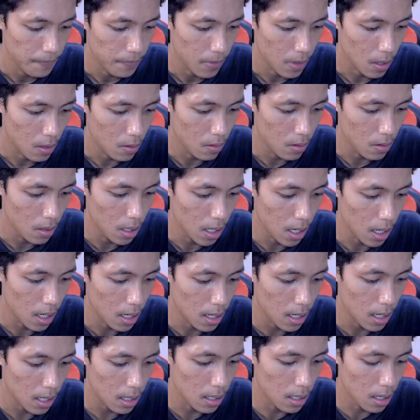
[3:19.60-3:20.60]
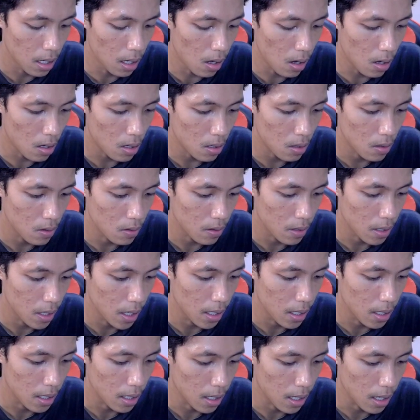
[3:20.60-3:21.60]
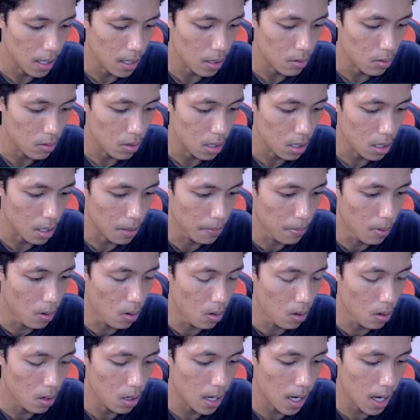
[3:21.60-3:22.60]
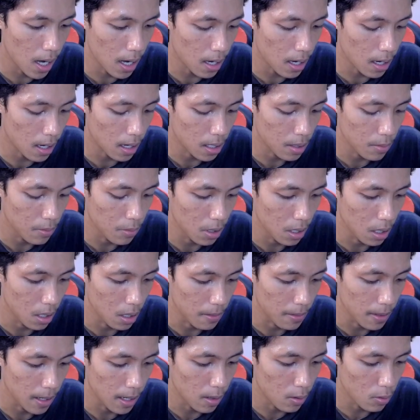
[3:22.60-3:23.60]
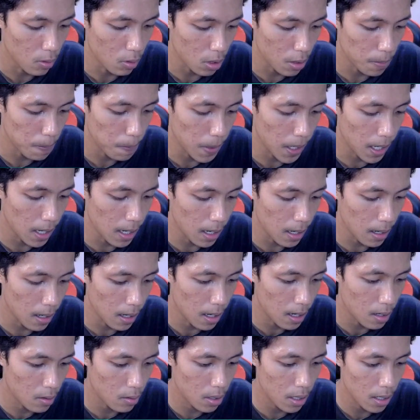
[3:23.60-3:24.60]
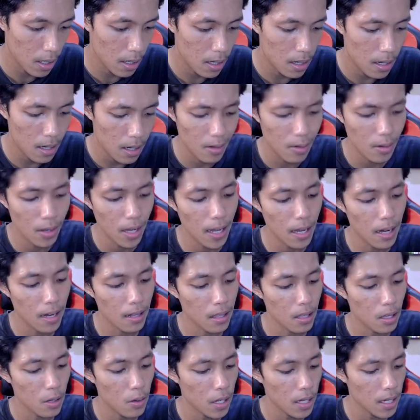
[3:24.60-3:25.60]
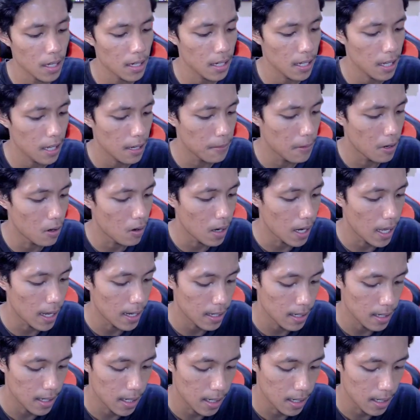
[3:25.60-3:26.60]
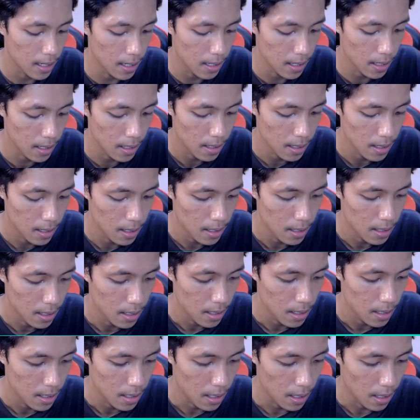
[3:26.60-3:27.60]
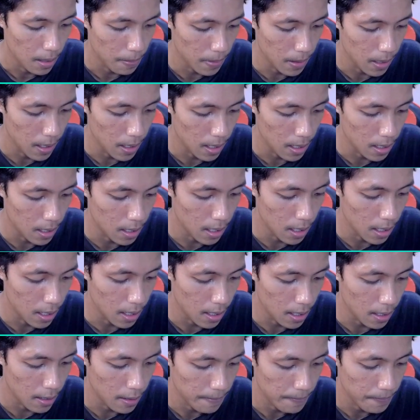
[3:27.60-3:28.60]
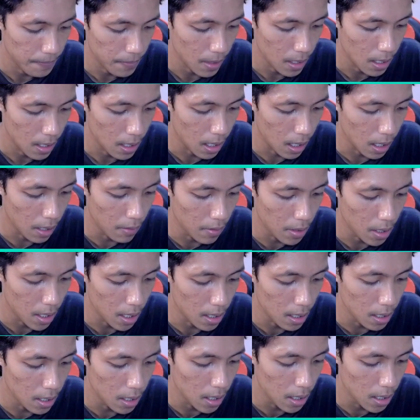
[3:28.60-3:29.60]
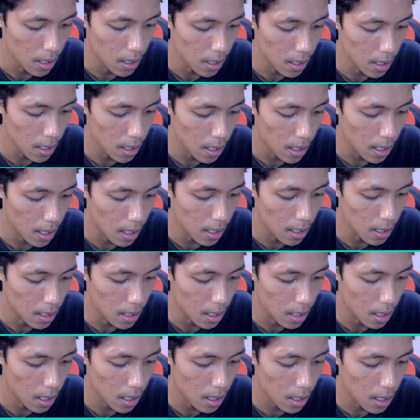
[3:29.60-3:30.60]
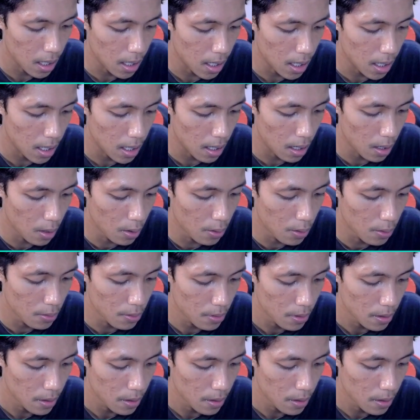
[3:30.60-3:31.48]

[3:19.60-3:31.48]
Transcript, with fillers: itu dia Night the Lock oke ternyata sudah terbongkar semuanya lawannya untuk spell harusnya kalau nggak earthquake dia bawa lightning guys tapi let's see lah ya kita ewi aja di sini karena elixir kita low